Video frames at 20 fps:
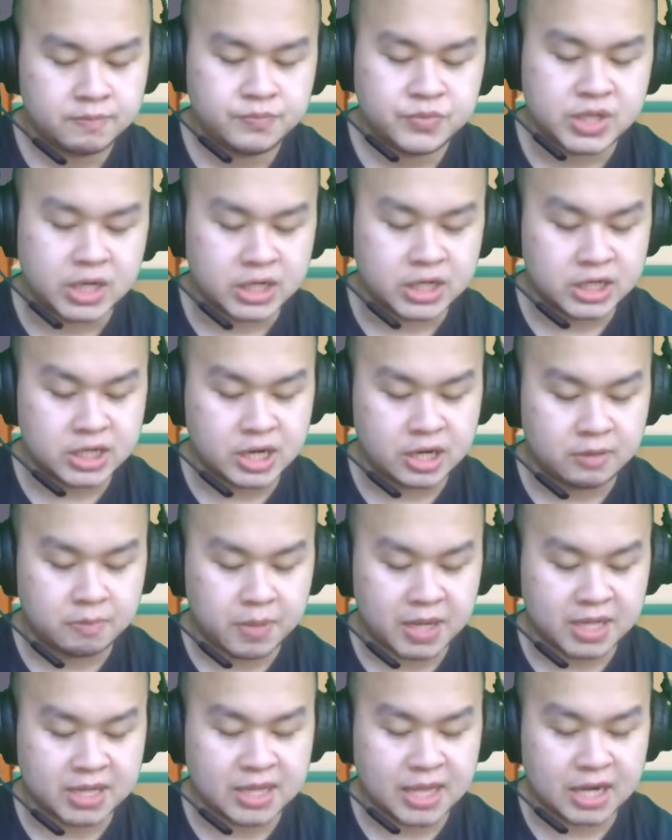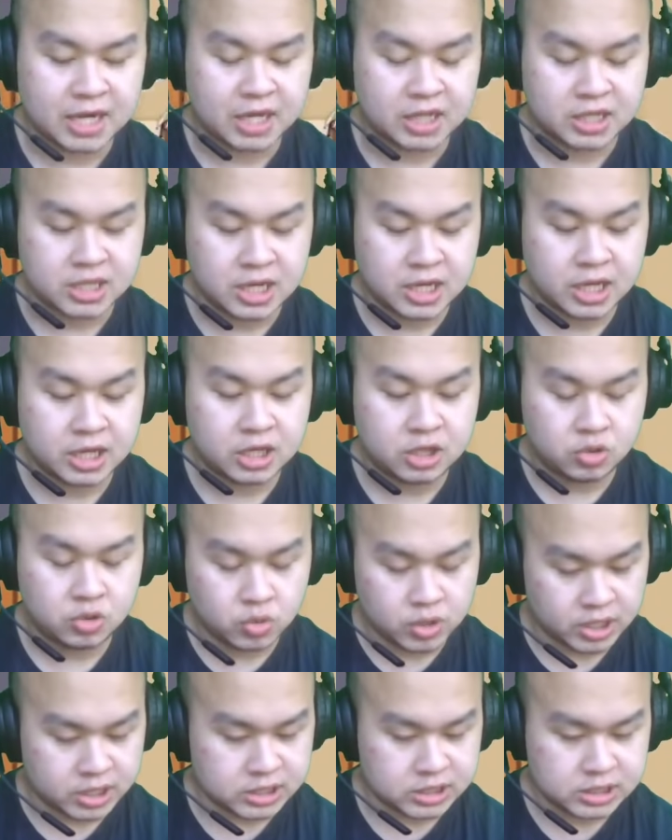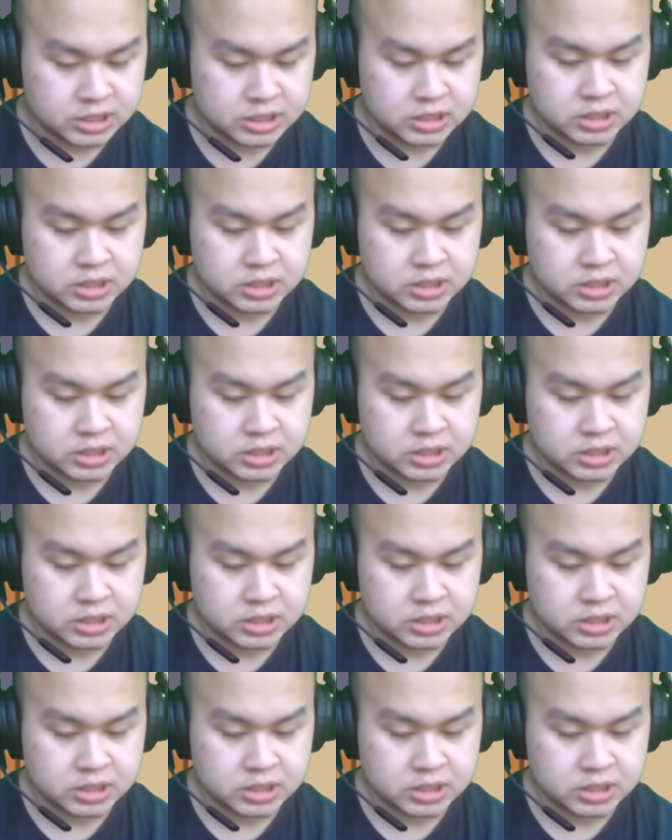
Jadi dari plan targetnya kayak gitu guys.